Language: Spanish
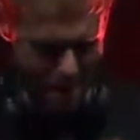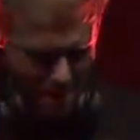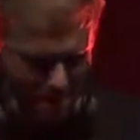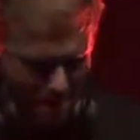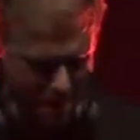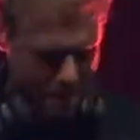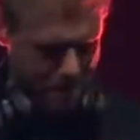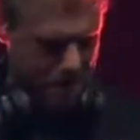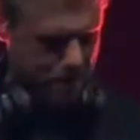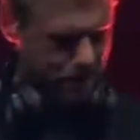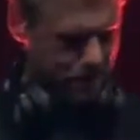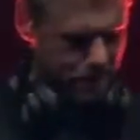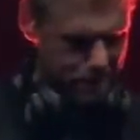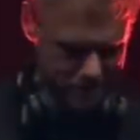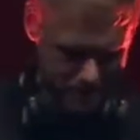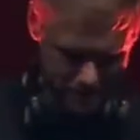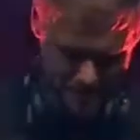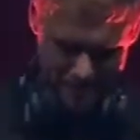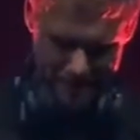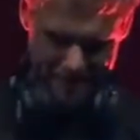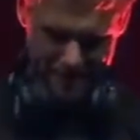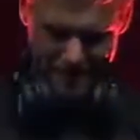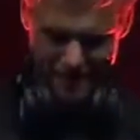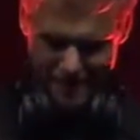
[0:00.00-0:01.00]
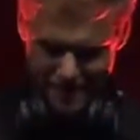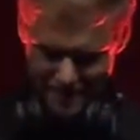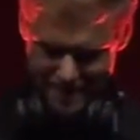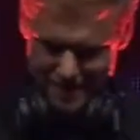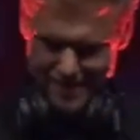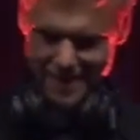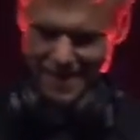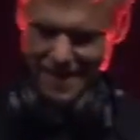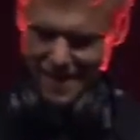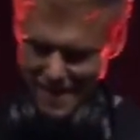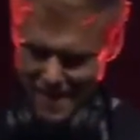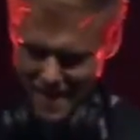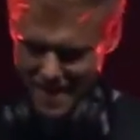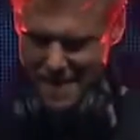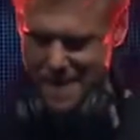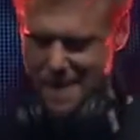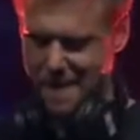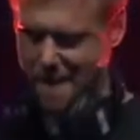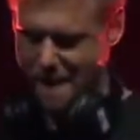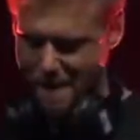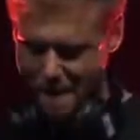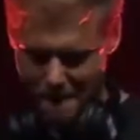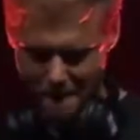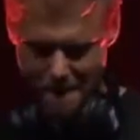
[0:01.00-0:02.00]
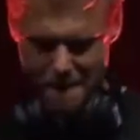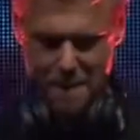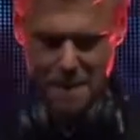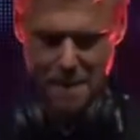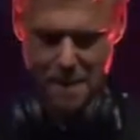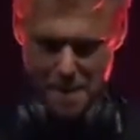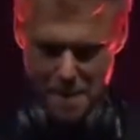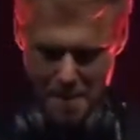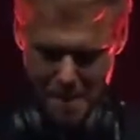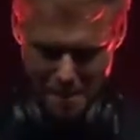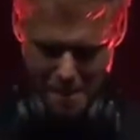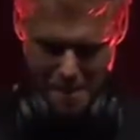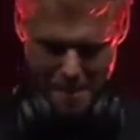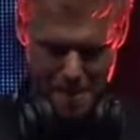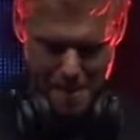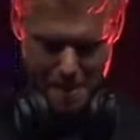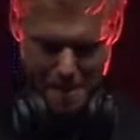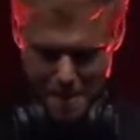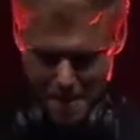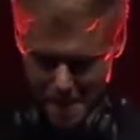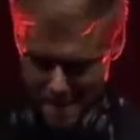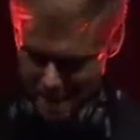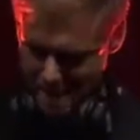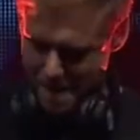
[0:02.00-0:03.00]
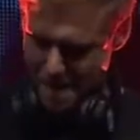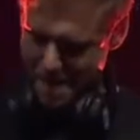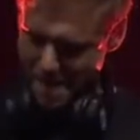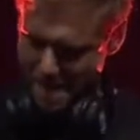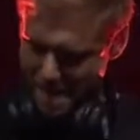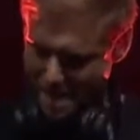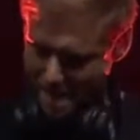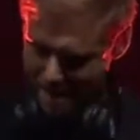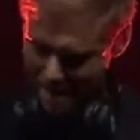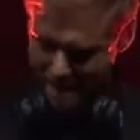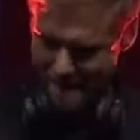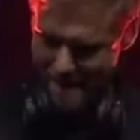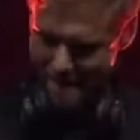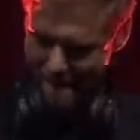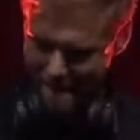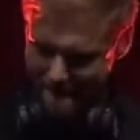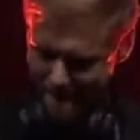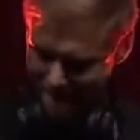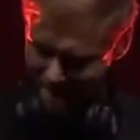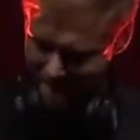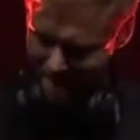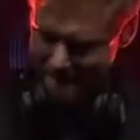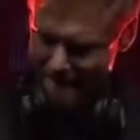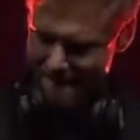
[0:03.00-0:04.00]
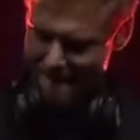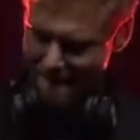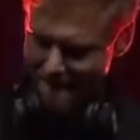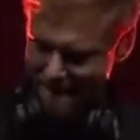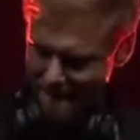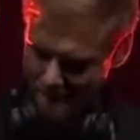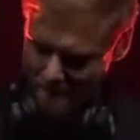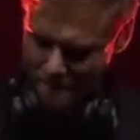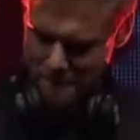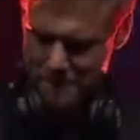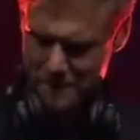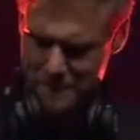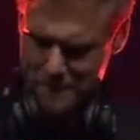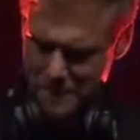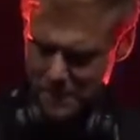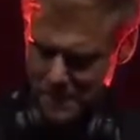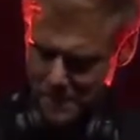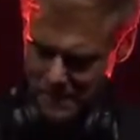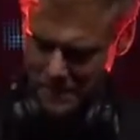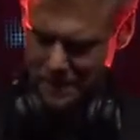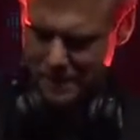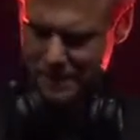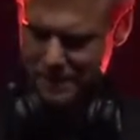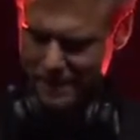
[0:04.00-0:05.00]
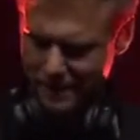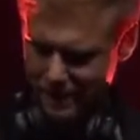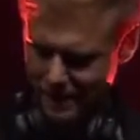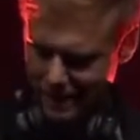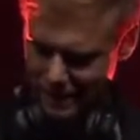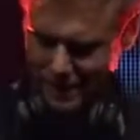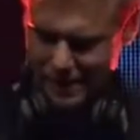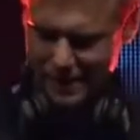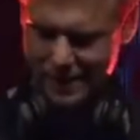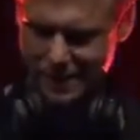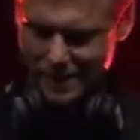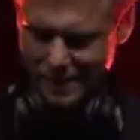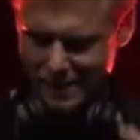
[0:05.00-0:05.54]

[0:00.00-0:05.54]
Van Buren que bueno, también la mayoría lo conocen como la SOT, S.O.T. Life, etc. Y bueno,